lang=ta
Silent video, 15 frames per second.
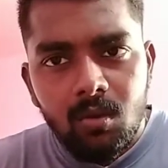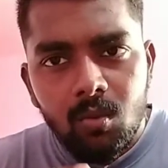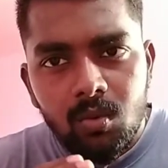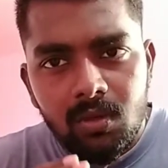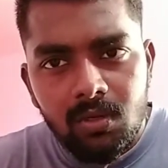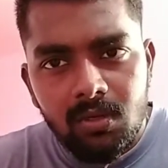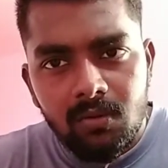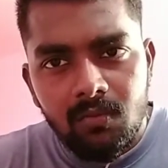
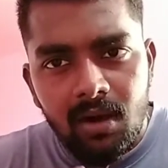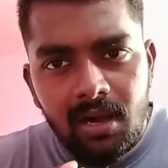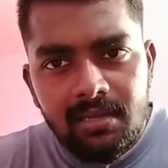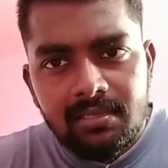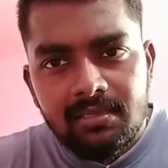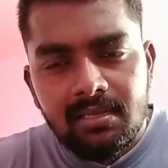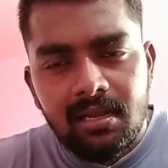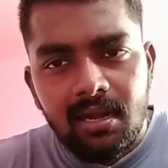ஒரு
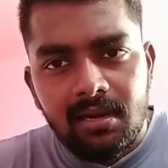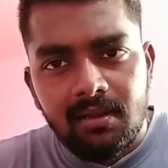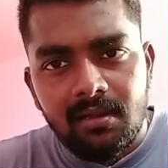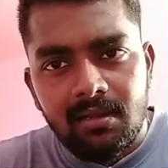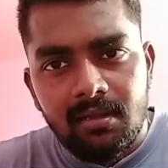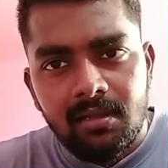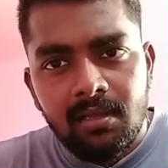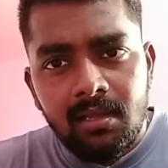வாரத்துக்கான
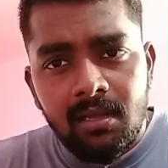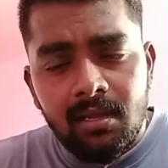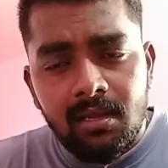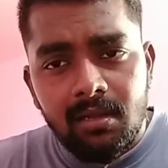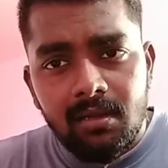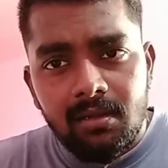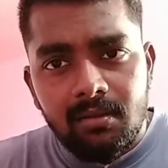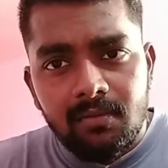
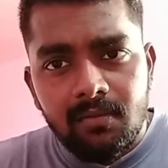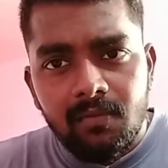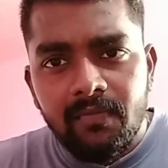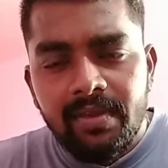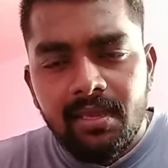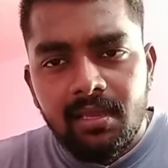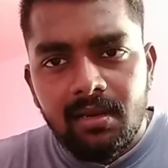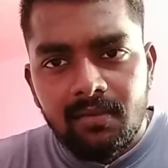
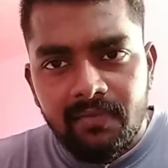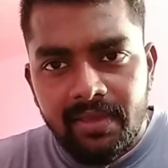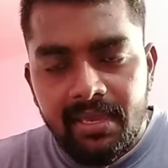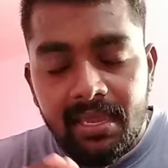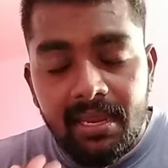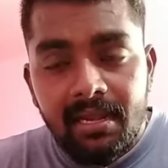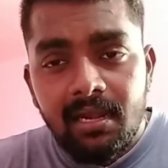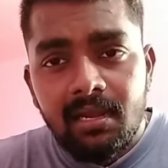வீக்
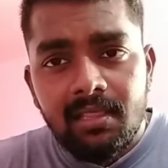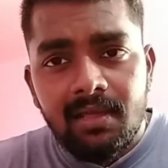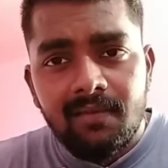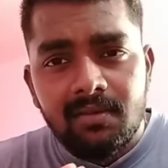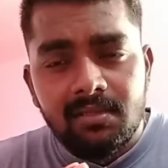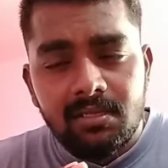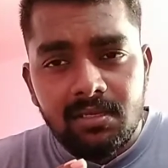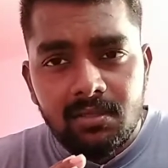வீக்கெண்டில் தான்
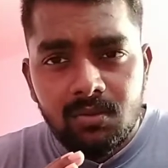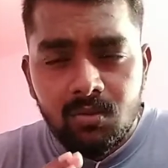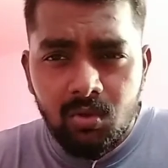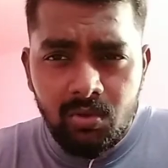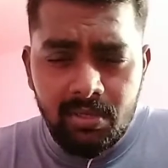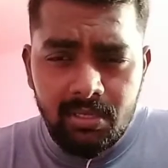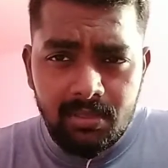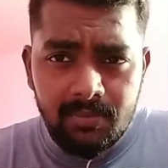வந்துட்டு
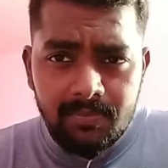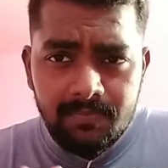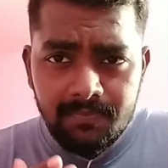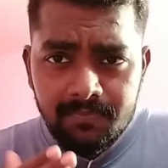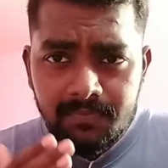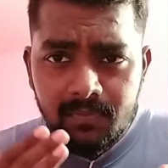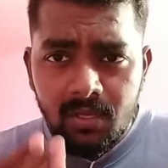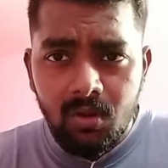உங்களுடைய
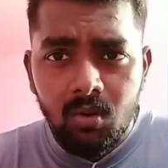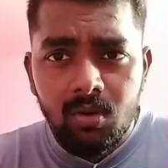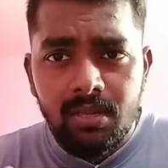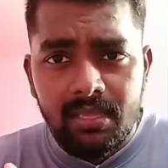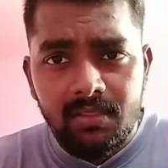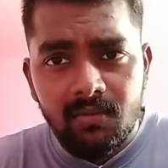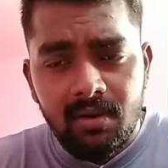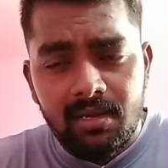கோல்
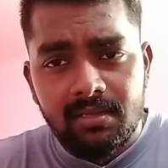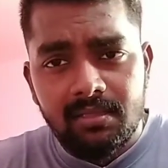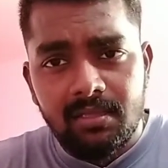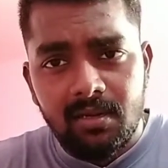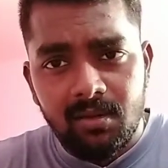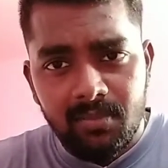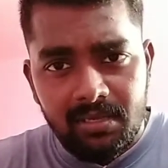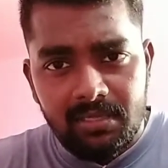எதுவாக
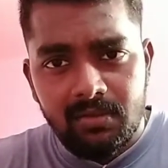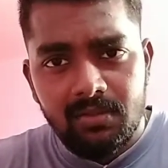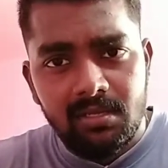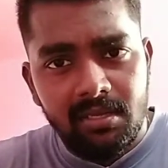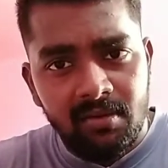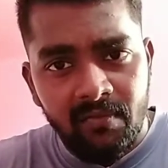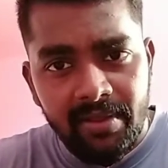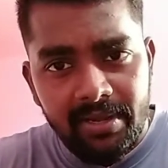இருந்தாலுமே அதாவது
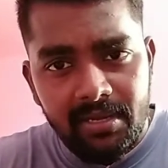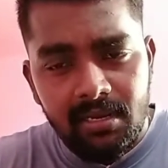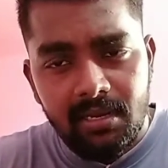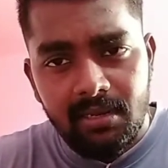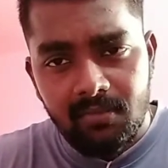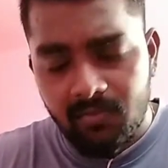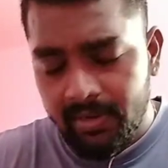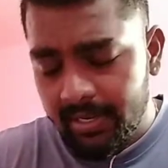நீங்கள் வெயிட்ல
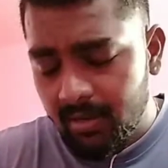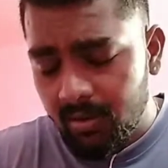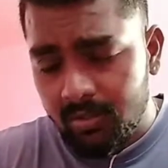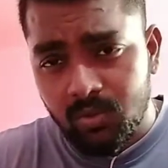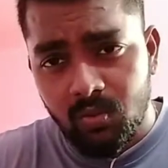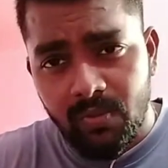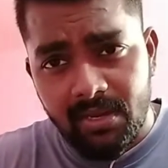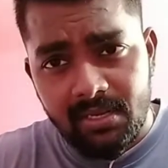வெயிட்
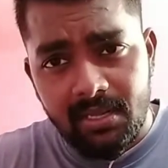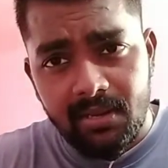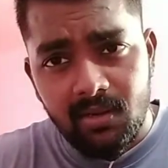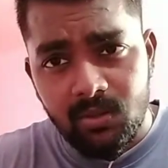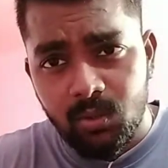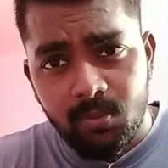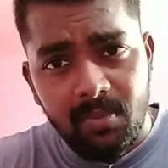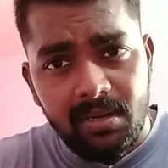லாஸோ வெயிட்
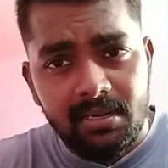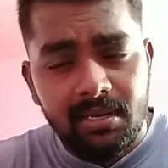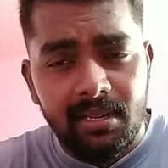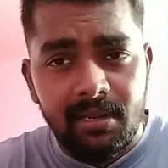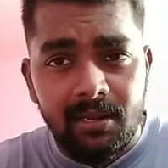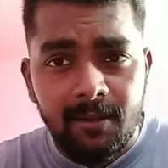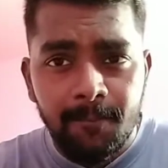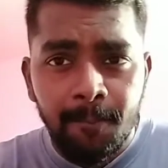கெயினோ எதுவும்
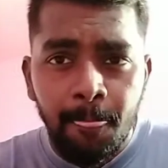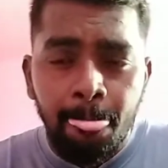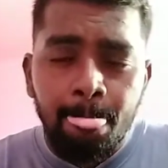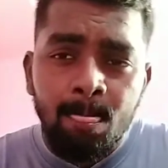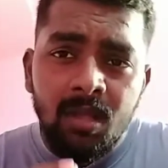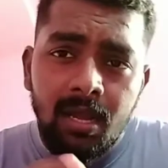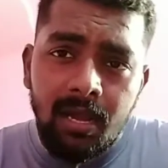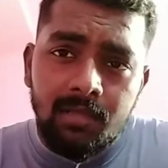பண்ணுறீங்கன்னா
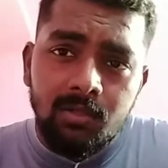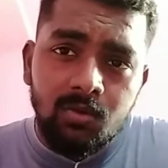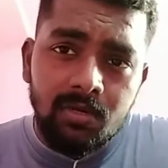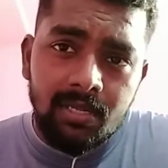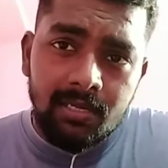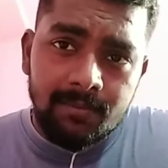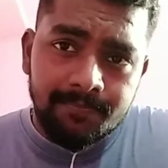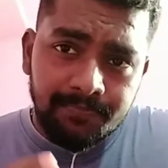அதோடைய